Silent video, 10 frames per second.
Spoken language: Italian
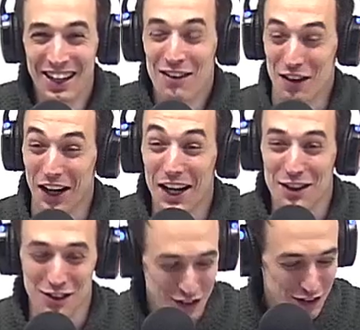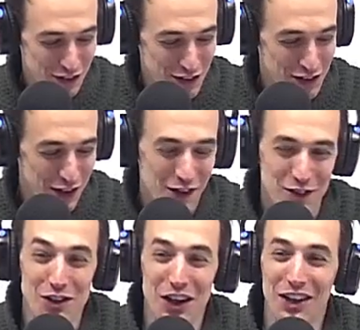tra l'altro ci stiamo
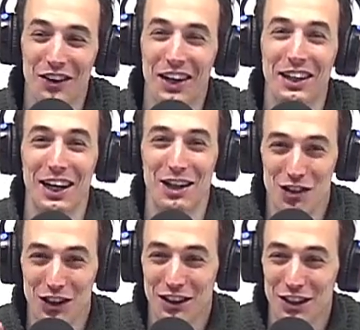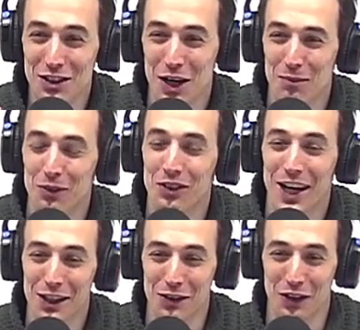avvicinando anche alla centesima
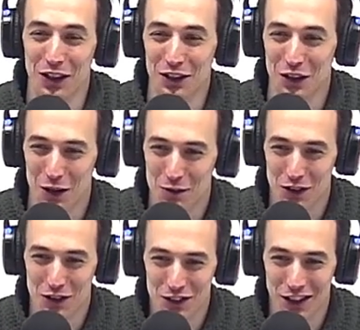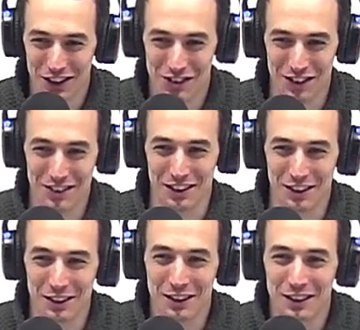puntata di Ok se lo sai DJ
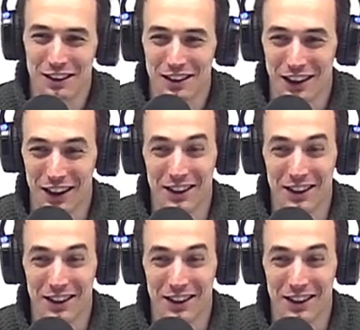Steve eh.